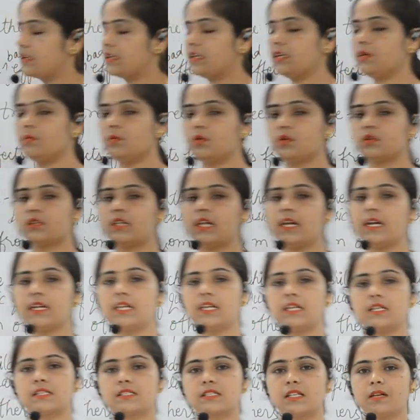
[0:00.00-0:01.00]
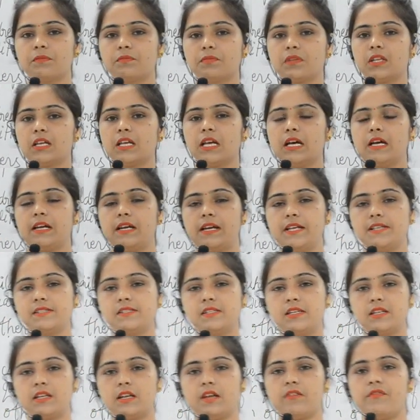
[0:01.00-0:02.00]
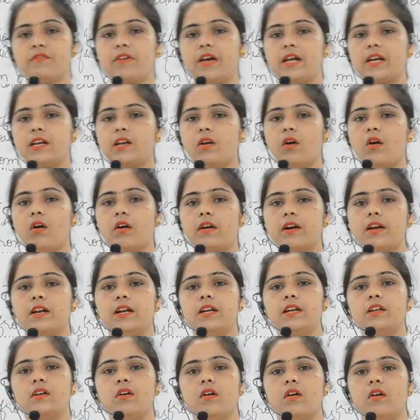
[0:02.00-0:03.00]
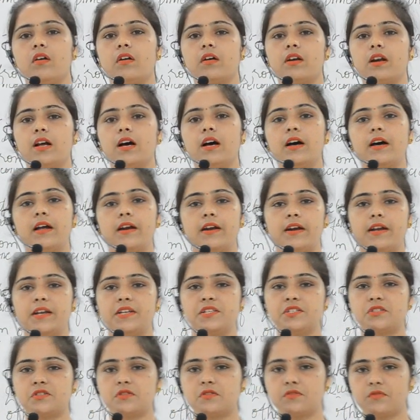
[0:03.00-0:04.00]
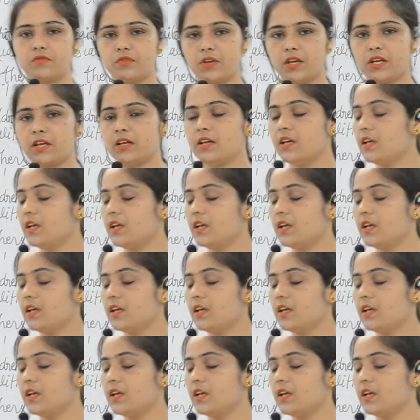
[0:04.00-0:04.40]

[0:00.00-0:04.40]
मतलब होता है कि समथिंग अरेंज इन अ वेरी ऑर्डरली और अरेंज्ड वे